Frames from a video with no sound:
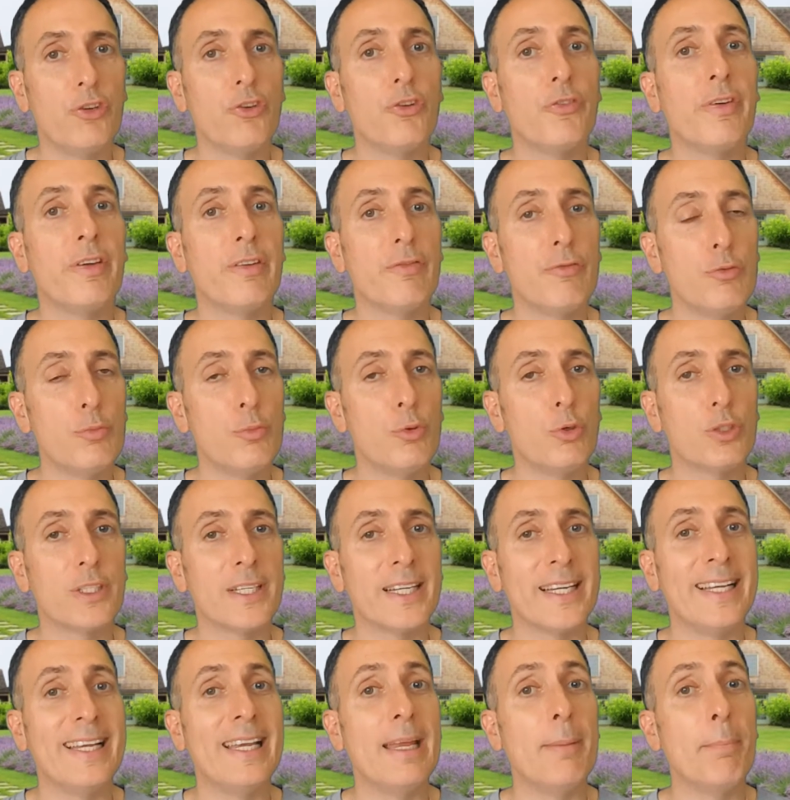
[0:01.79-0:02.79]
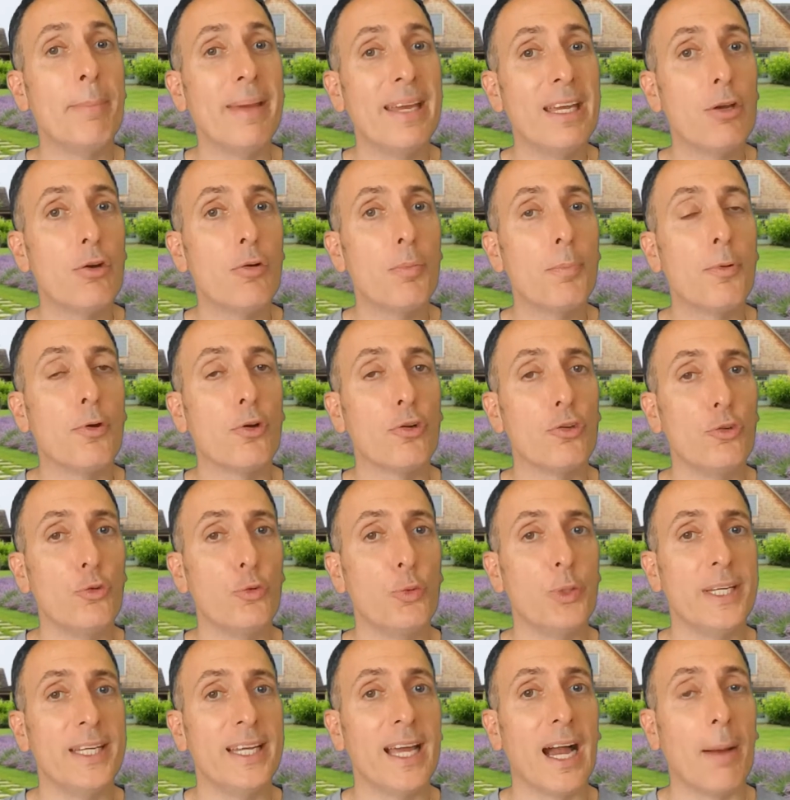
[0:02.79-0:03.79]
je vais vous montrer les meilleurs
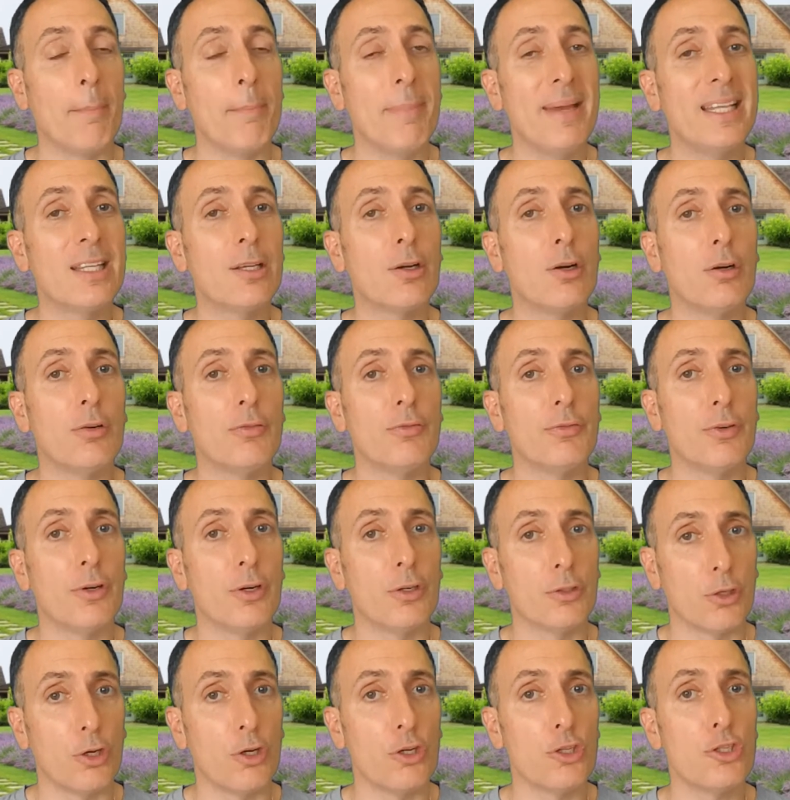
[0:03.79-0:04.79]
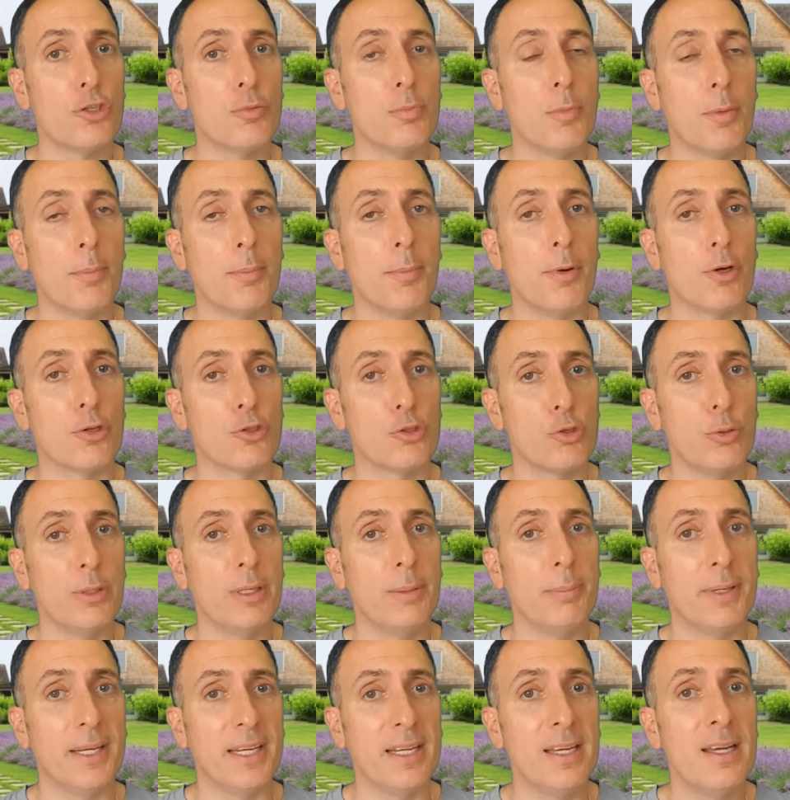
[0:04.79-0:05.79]
produits à mettre en vente en ce moment sur
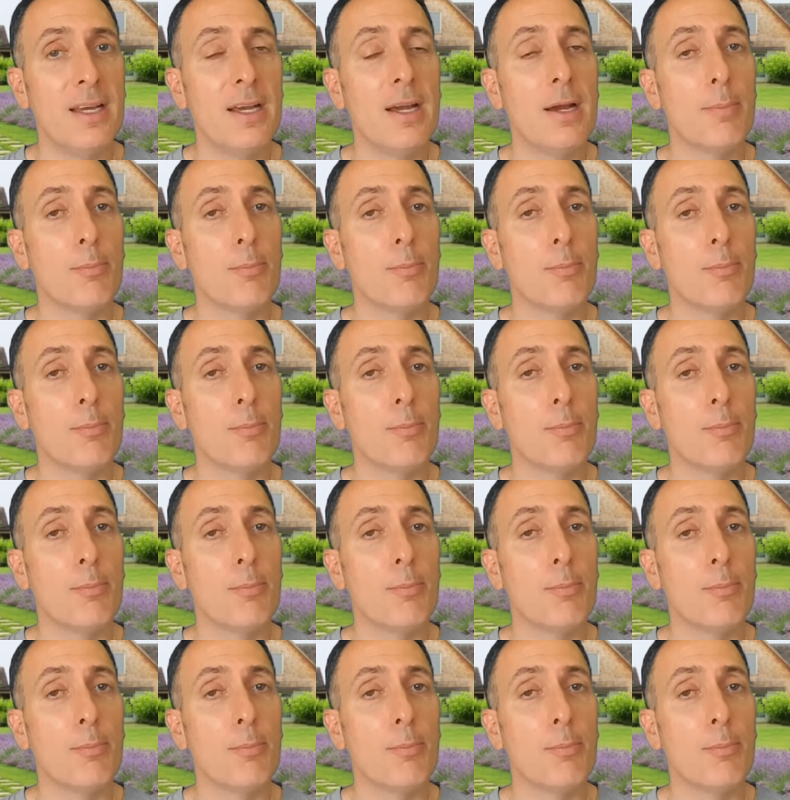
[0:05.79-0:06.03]
eBay